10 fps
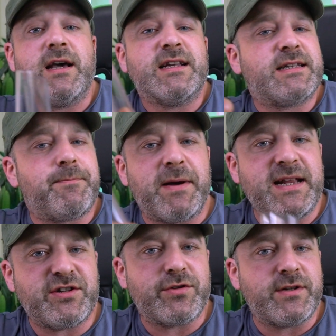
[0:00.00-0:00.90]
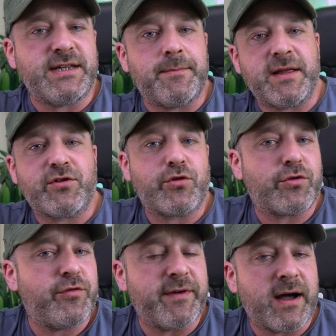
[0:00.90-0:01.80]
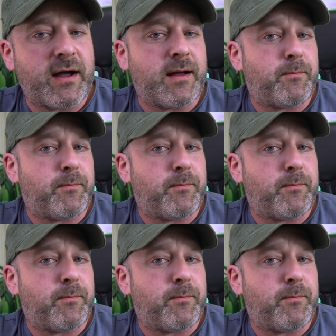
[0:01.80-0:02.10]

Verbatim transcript: C'est pas les seuls diamètres que tu vas